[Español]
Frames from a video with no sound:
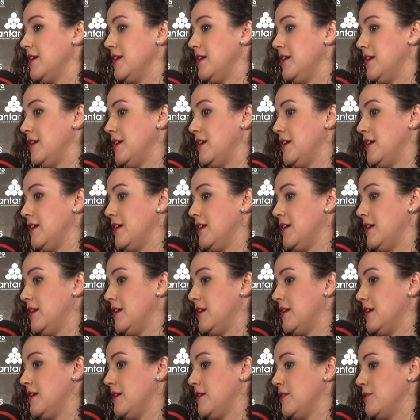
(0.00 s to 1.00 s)

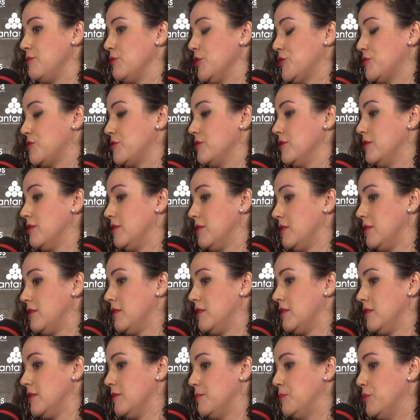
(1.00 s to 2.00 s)
eh,
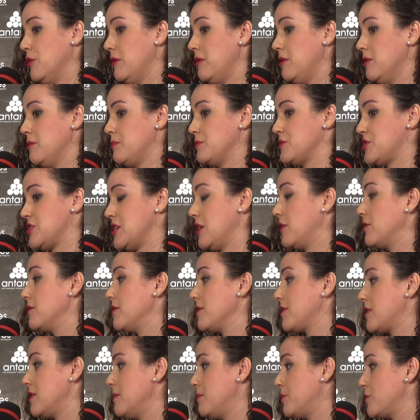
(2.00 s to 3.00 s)
nuestro pueblo pues, se
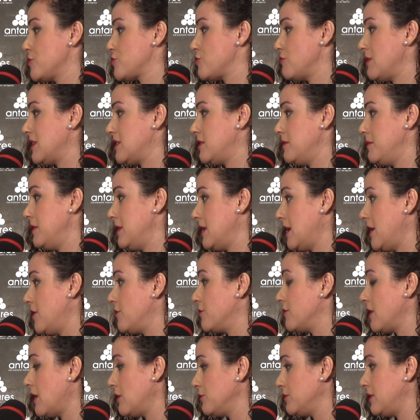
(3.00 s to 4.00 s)
conoce por su actividad
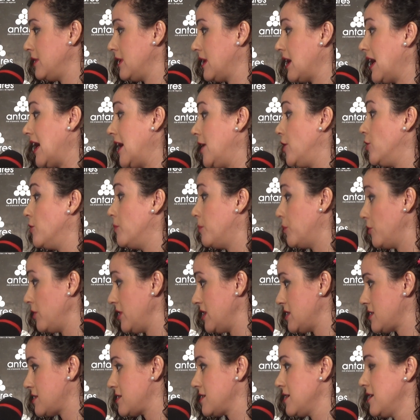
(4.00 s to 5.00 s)
aeronáutica,
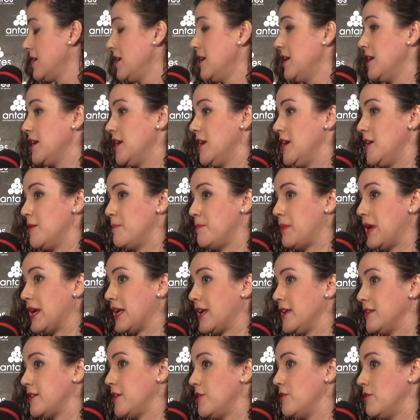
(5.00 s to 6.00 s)
Aerópolis, el
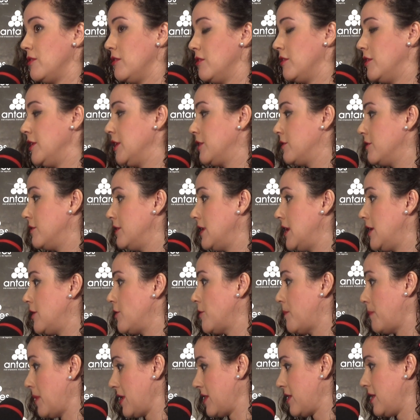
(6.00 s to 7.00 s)
Parque Tecnológico y
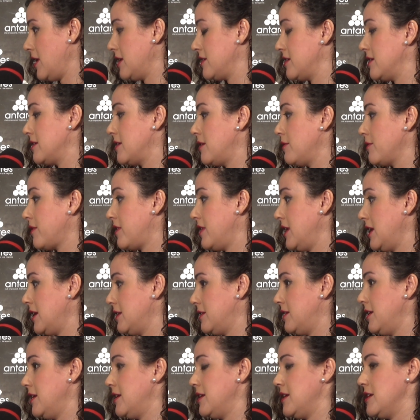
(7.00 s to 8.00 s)
Aeroespacial de Andalucía
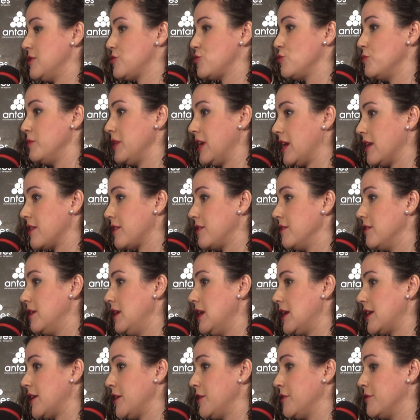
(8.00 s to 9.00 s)
tiene su ubicación
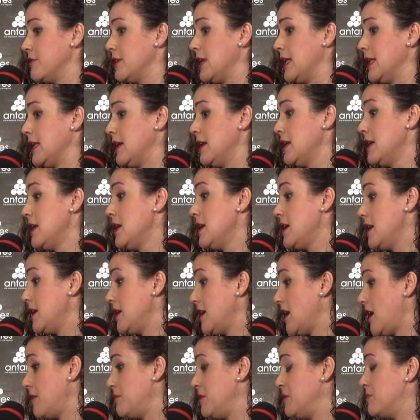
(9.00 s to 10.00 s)
en La Rinconada
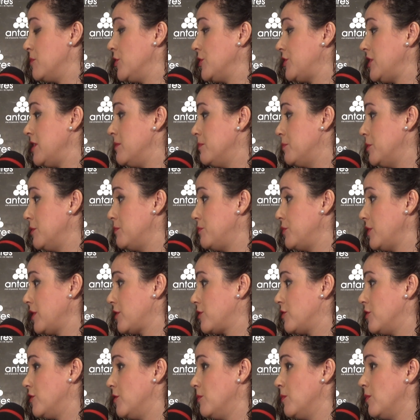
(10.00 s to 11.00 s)
y al mismo tiempo, pues
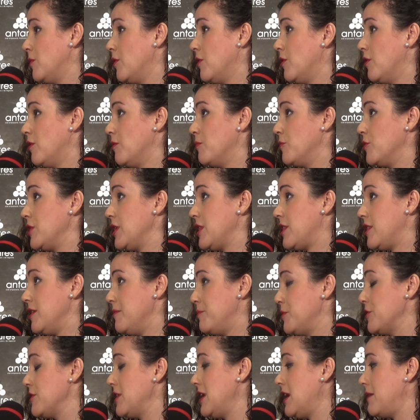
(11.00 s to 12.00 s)
como
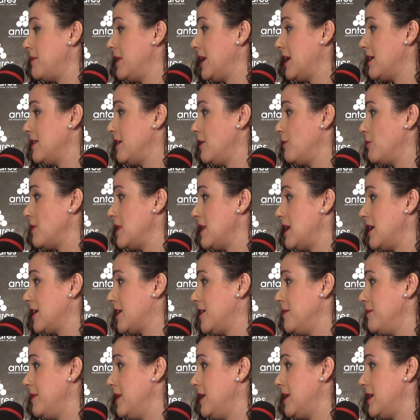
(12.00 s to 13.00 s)
municipio de la Vega del
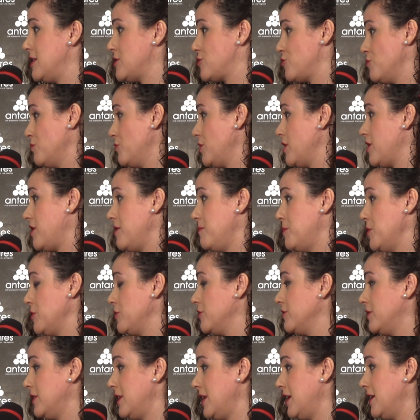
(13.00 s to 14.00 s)
Guadalquivir, es un municipio
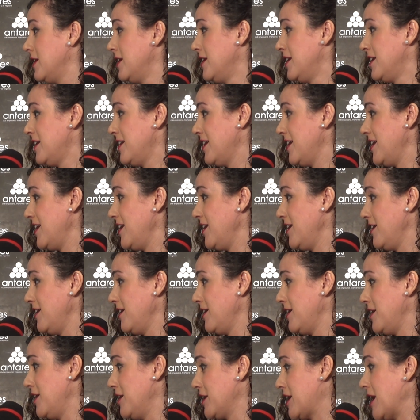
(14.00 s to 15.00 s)
donde
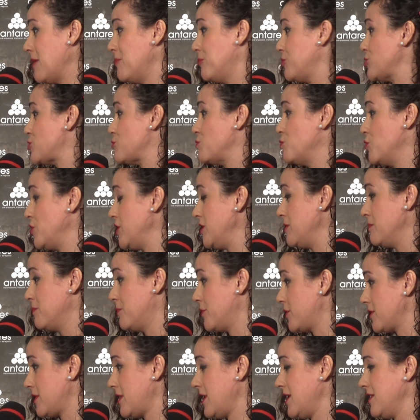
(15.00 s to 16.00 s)
el, campo es muy
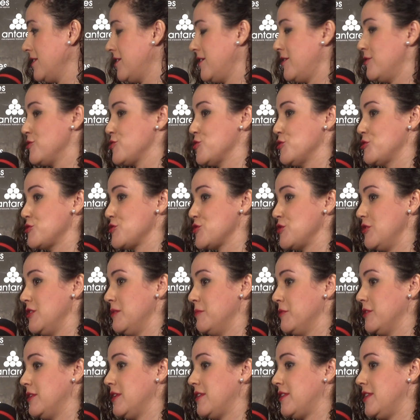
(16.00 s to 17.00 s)
importante. Nosotros
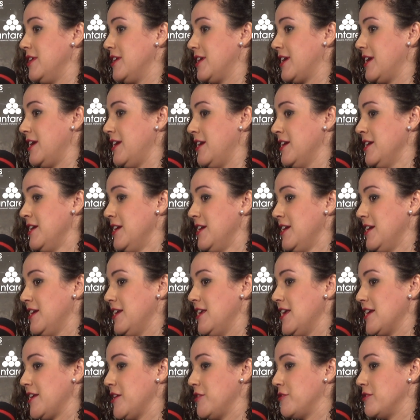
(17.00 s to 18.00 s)
solemos decir que
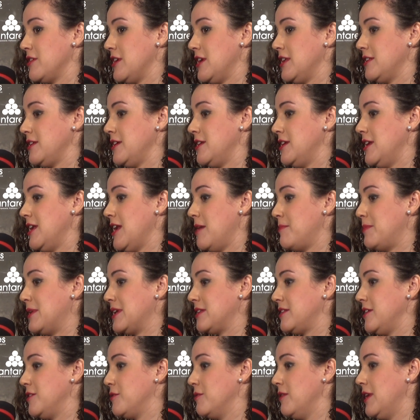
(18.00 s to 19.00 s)
La Rinconada tiene la
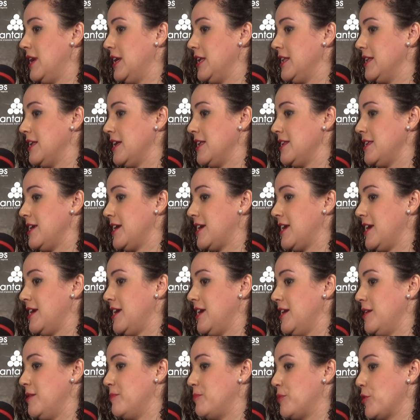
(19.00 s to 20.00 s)
particularidad de
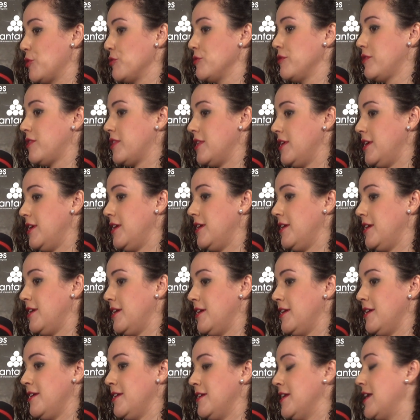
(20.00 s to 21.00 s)
que
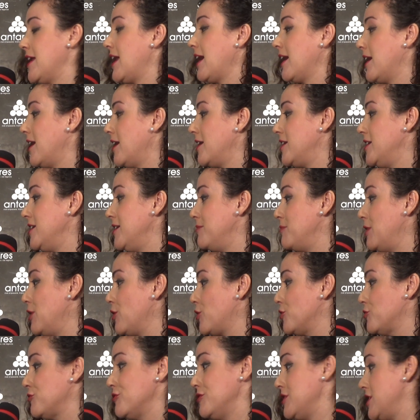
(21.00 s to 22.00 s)
produce naranjas y
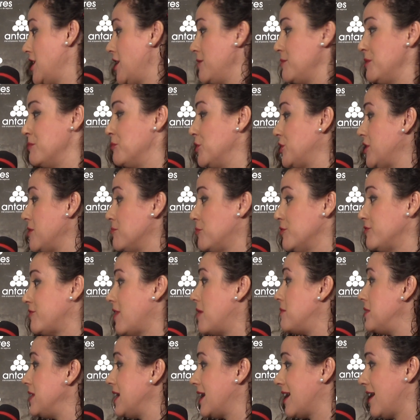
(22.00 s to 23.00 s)
melocotones y al mismo tiempo
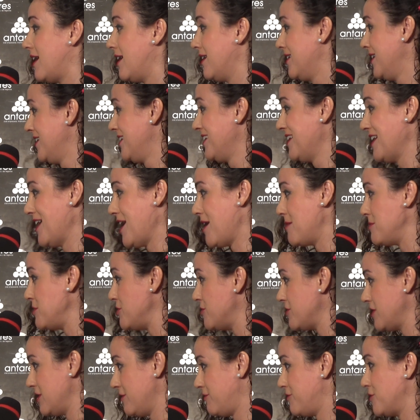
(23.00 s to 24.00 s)
fabrica
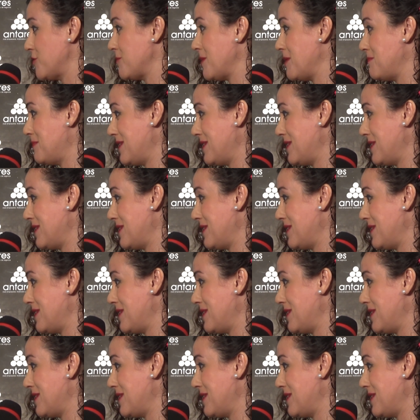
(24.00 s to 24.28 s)
aviones, forma